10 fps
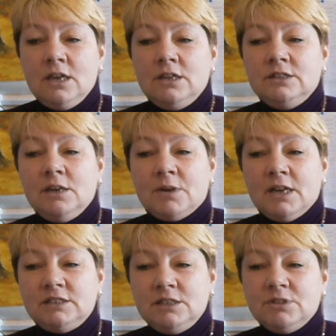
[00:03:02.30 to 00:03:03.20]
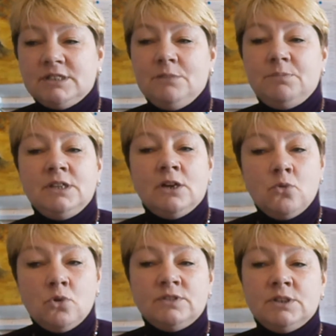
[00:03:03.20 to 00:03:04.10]
необходимость для
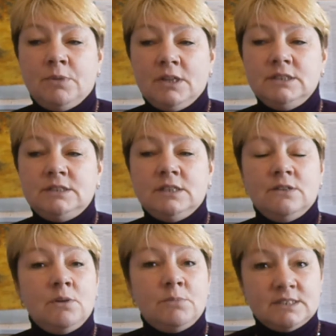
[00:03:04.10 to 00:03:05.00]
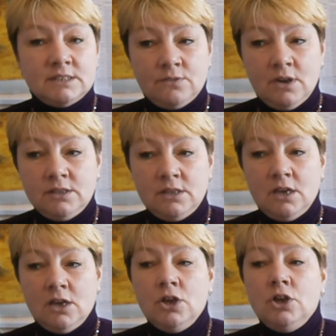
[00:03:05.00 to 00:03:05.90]
педагогов дополнительного
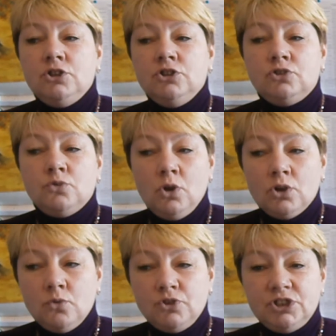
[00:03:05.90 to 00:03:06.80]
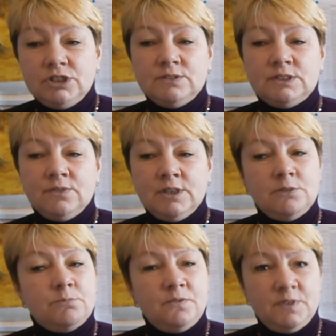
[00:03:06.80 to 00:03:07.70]
образования не только учитывать в
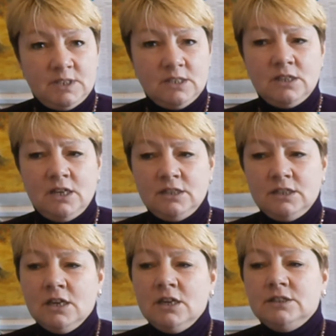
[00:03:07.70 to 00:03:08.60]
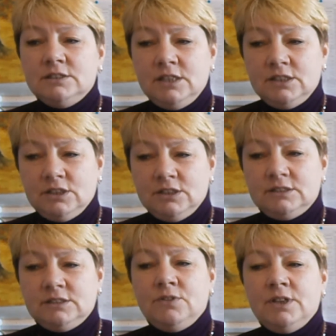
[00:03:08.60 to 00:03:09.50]
своей профессиональной
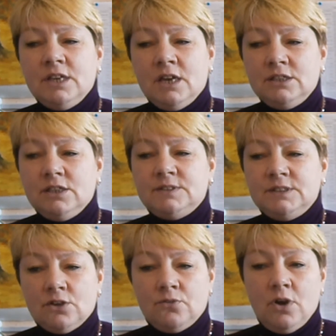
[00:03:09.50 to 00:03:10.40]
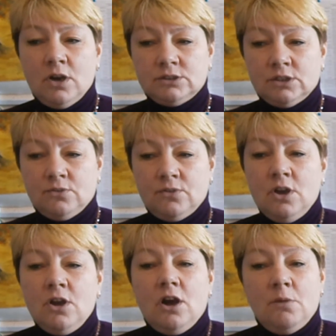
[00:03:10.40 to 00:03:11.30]
деятельности влияние всех факторов –
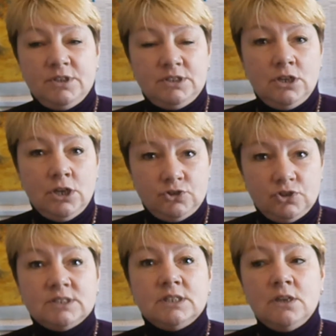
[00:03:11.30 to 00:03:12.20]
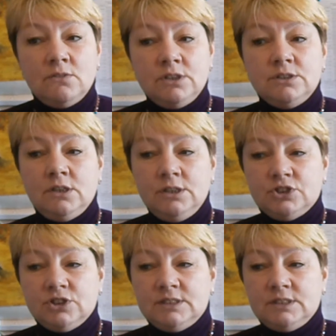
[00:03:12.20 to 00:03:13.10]
определяющих становление
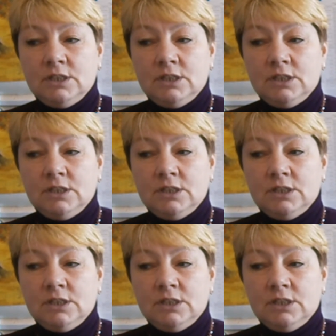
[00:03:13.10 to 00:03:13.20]
личности,